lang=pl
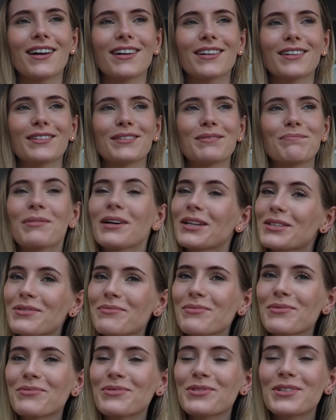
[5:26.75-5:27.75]
a ja bardzo
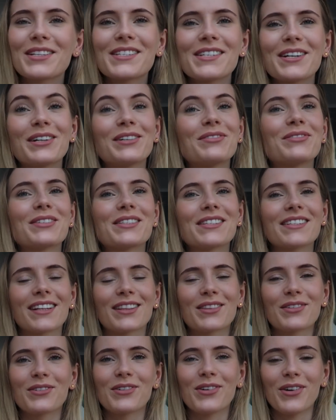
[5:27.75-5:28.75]
bym już chciała, więc na
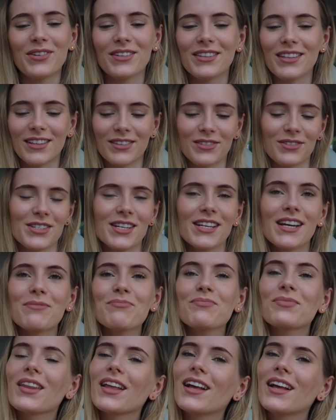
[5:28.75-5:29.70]
to, na to czekam.